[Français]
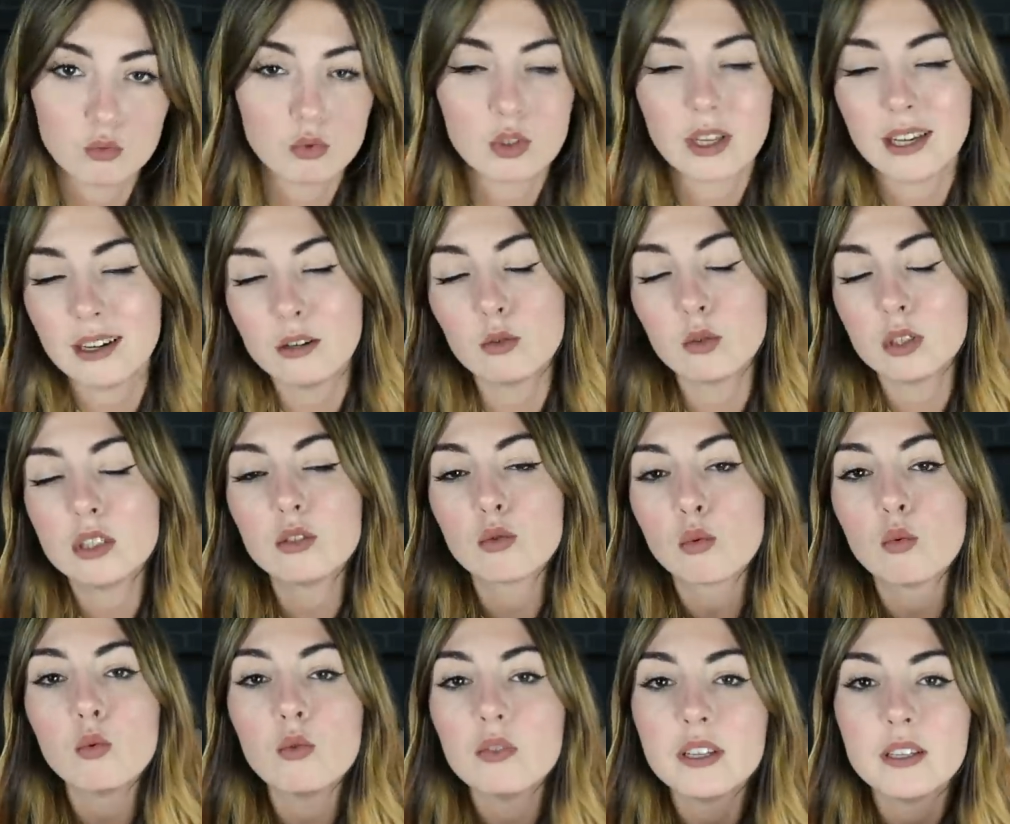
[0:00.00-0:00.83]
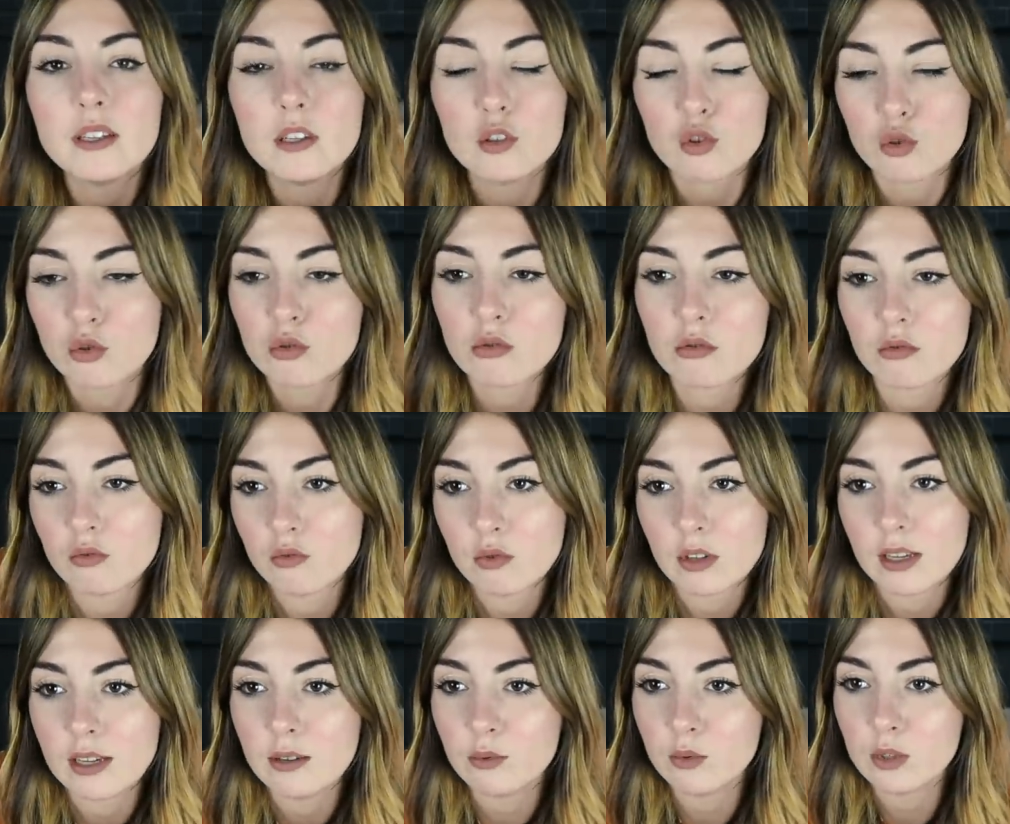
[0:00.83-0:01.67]
vous allez aussi trouver des choses,
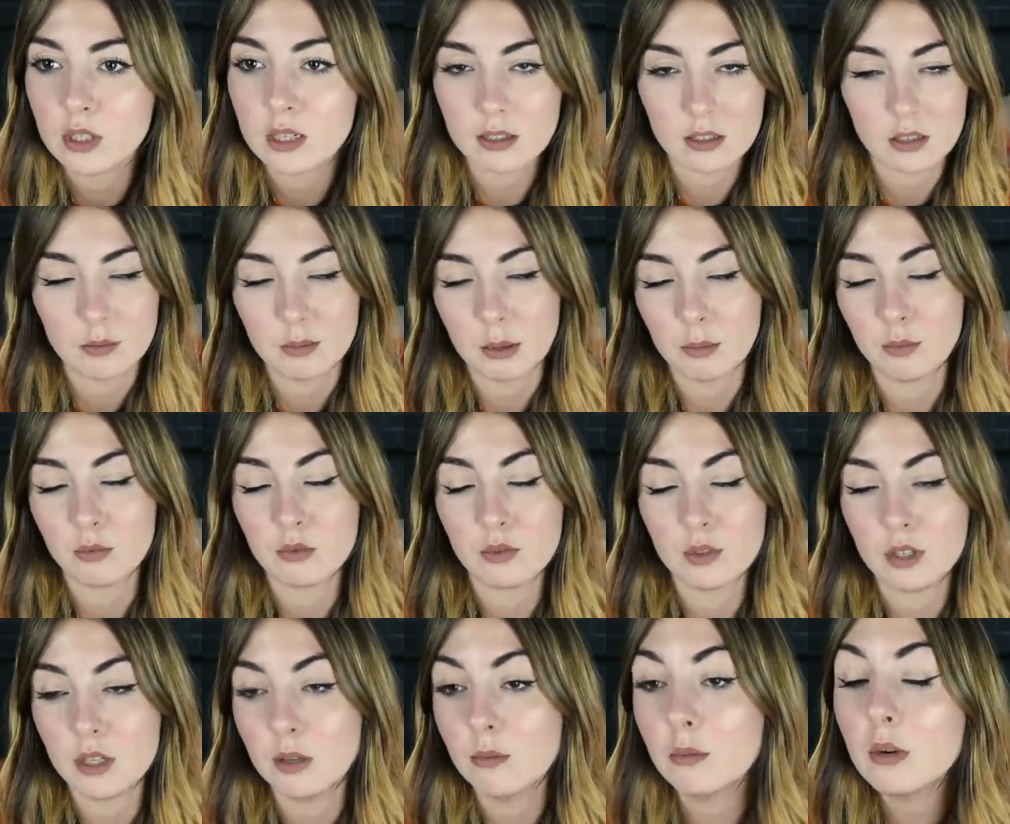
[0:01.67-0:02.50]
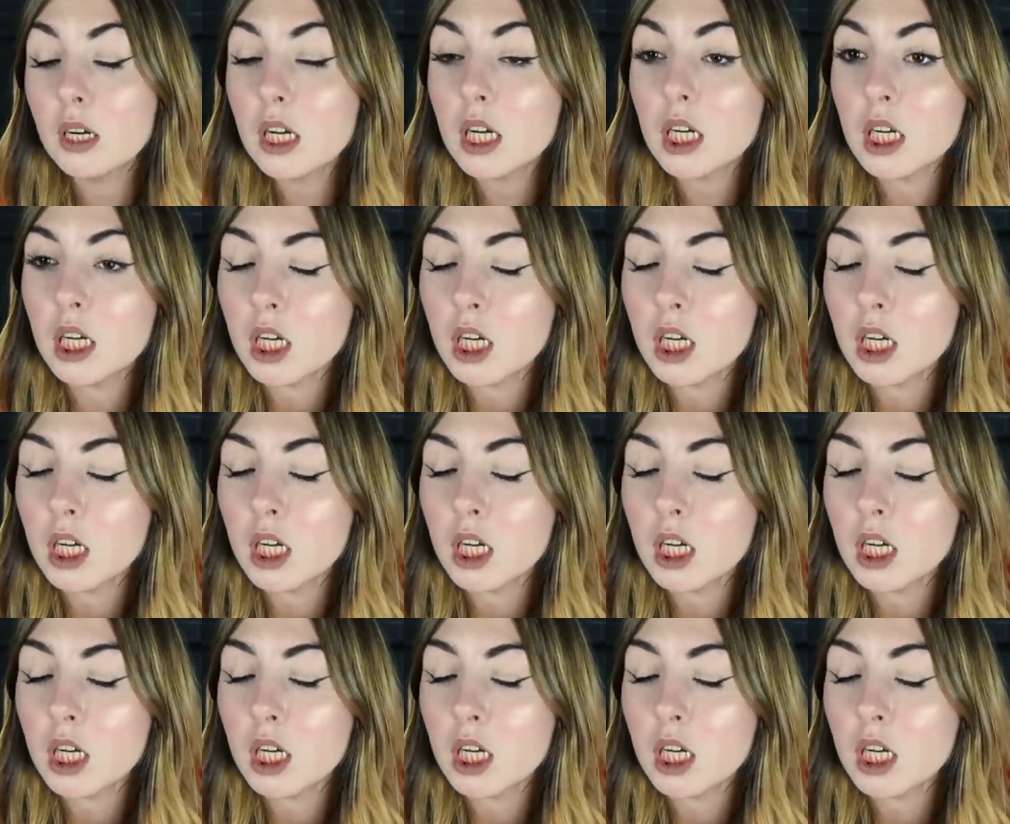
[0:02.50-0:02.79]
vous allez vous dire c'est pas possible.